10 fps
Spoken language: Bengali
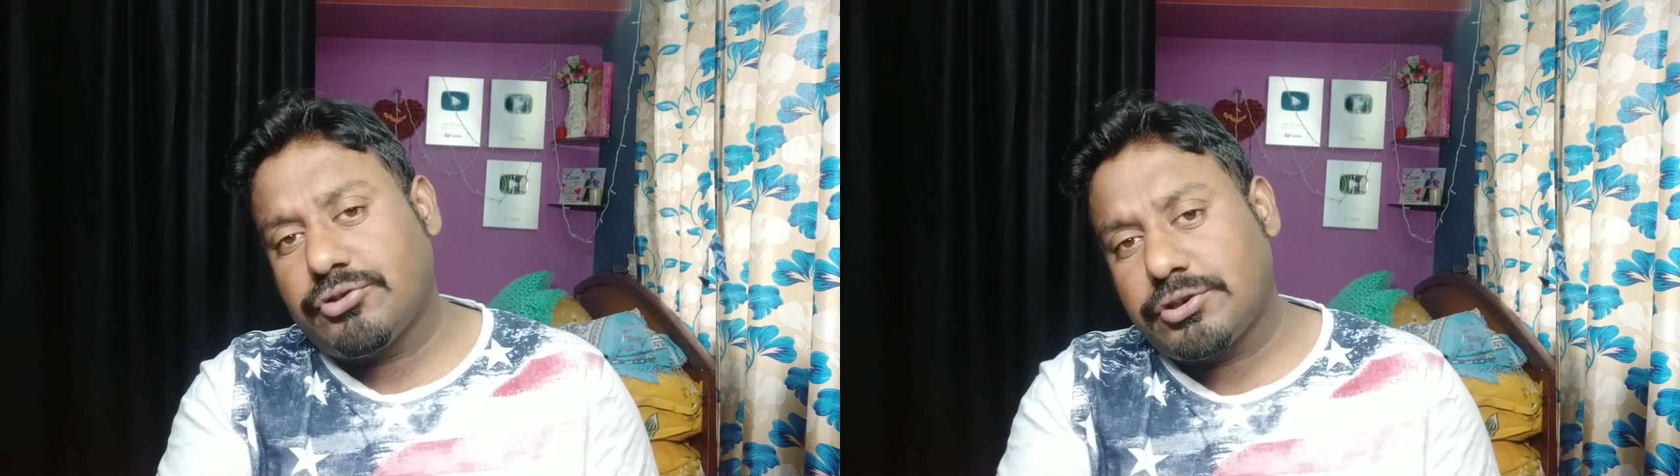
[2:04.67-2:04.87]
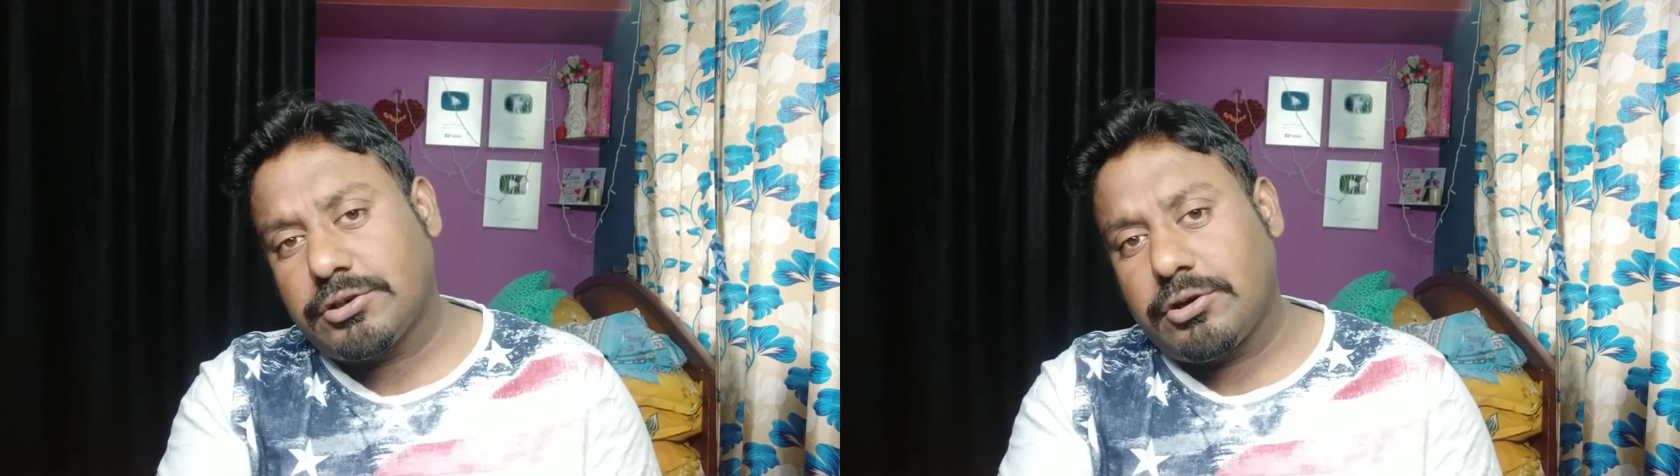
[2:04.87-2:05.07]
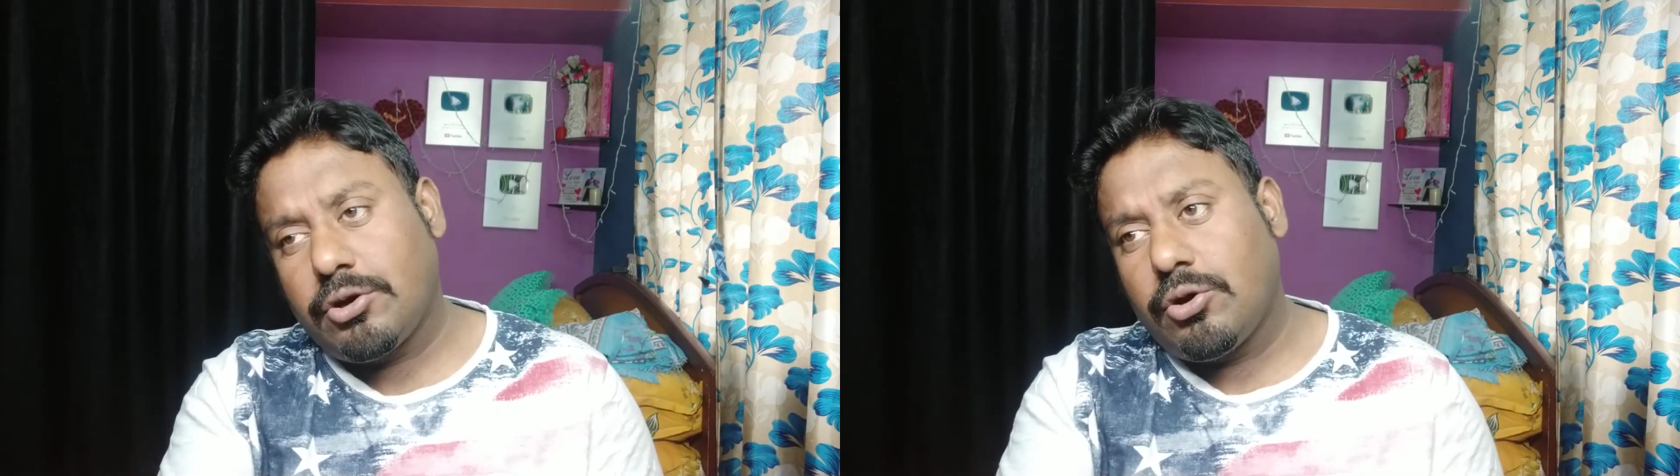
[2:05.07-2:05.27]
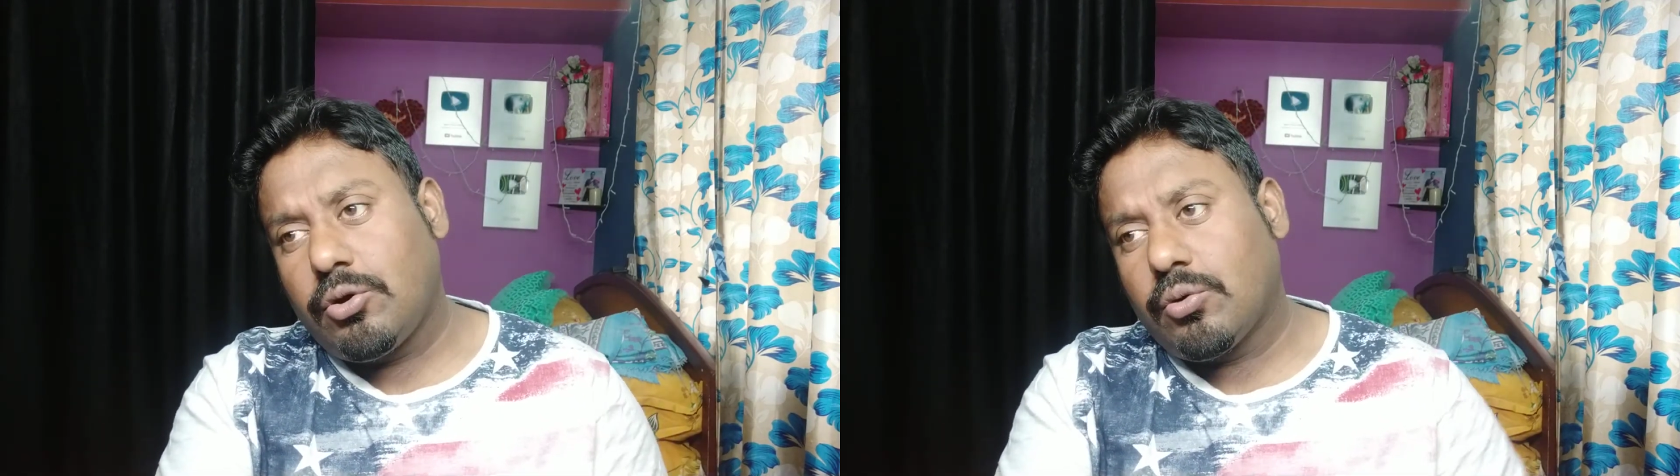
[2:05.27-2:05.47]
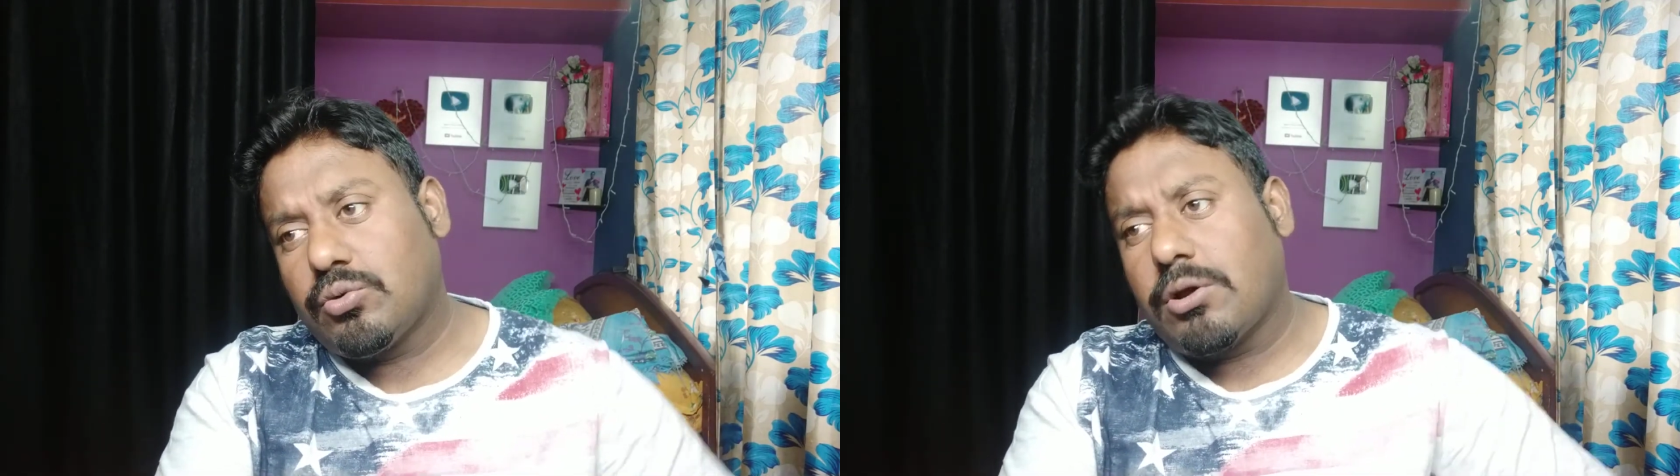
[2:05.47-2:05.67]
হচ্ছে
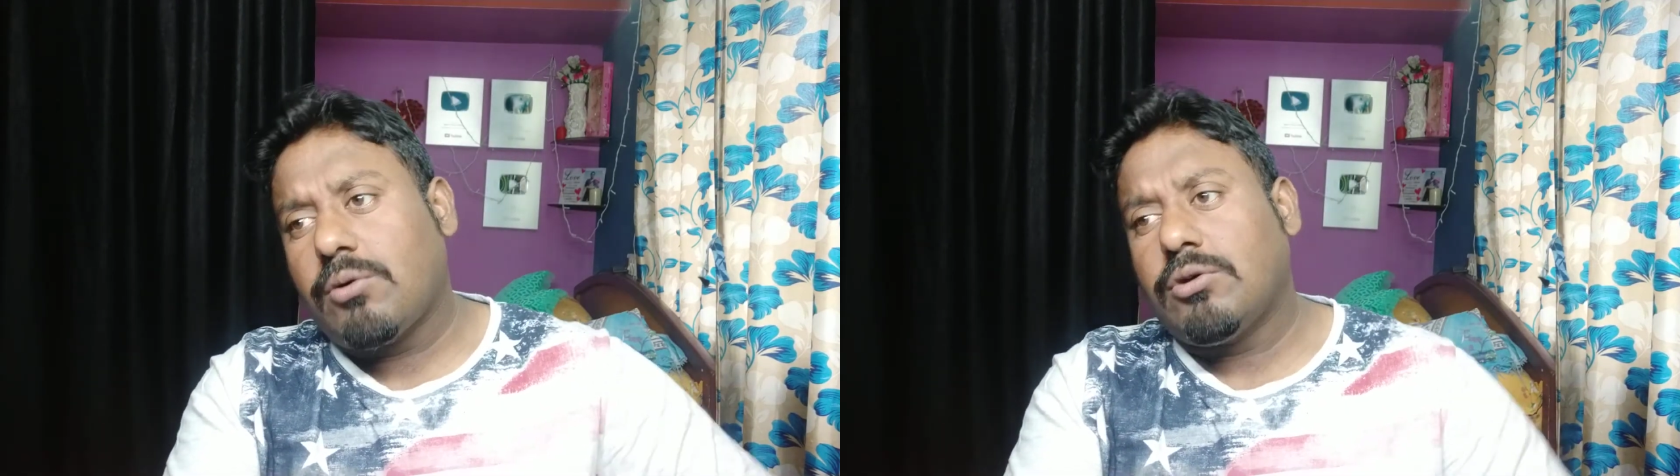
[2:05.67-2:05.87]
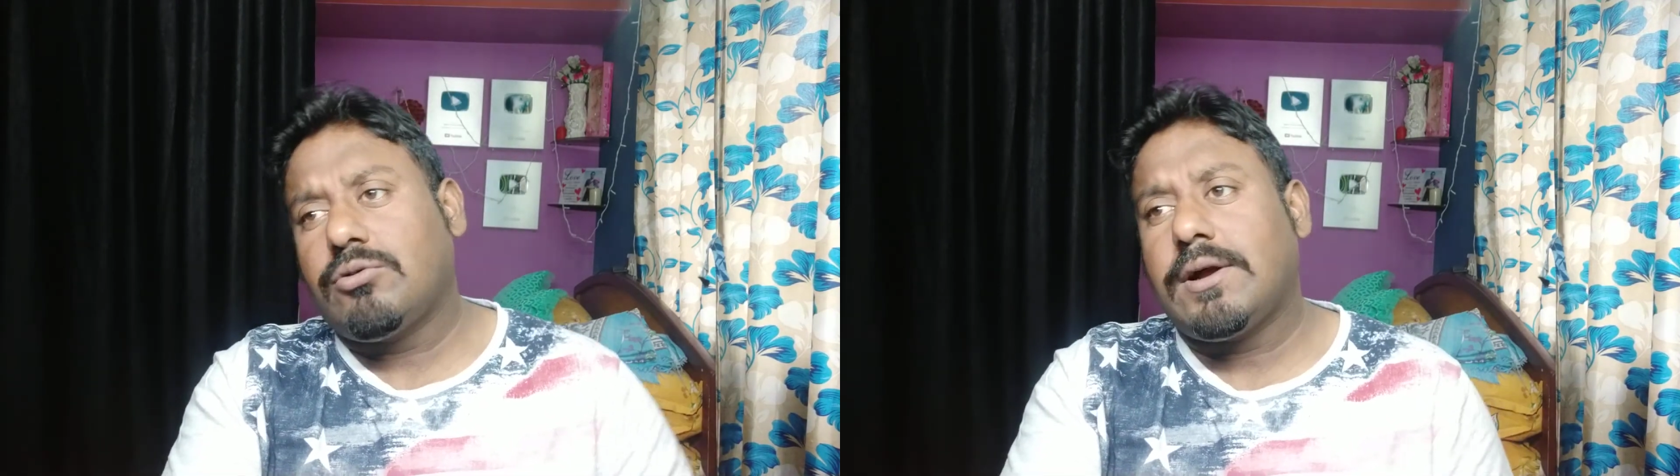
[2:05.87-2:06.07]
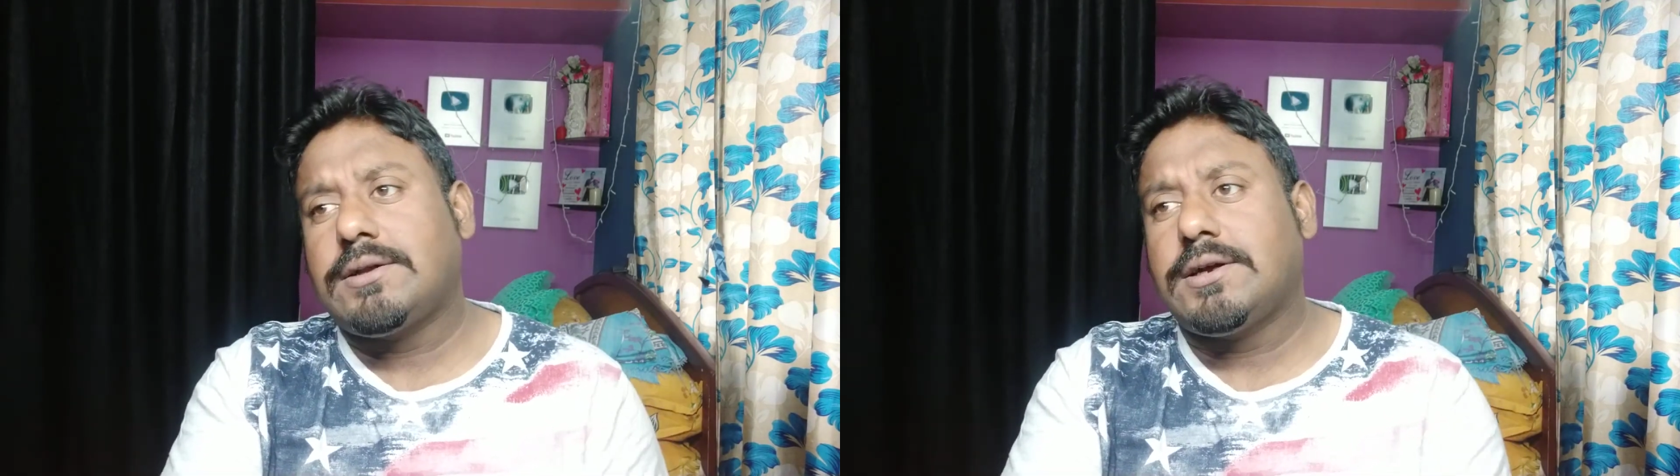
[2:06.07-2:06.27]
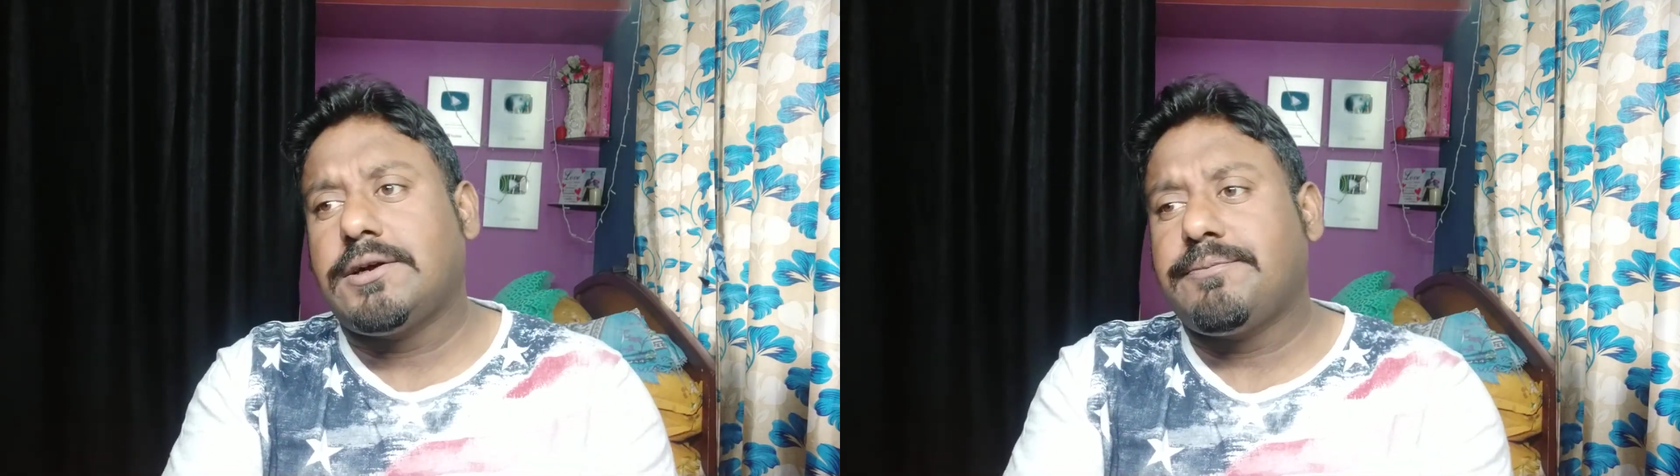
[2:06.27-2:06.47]
কোথাও হয়তো একটা